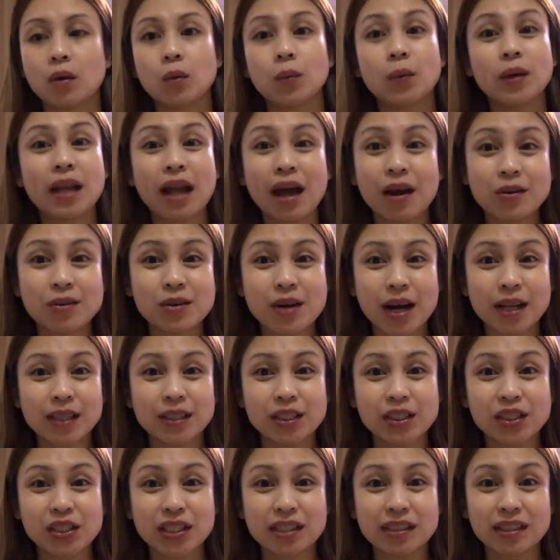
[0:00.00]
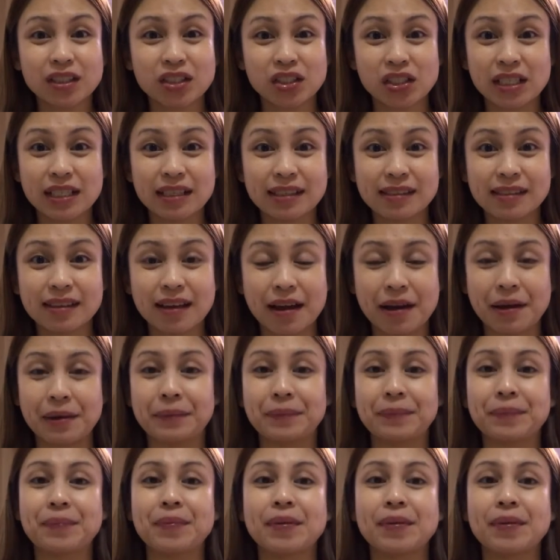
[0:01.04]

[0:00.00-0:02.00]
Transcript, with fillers: Wala akong allergy sa cheese ha.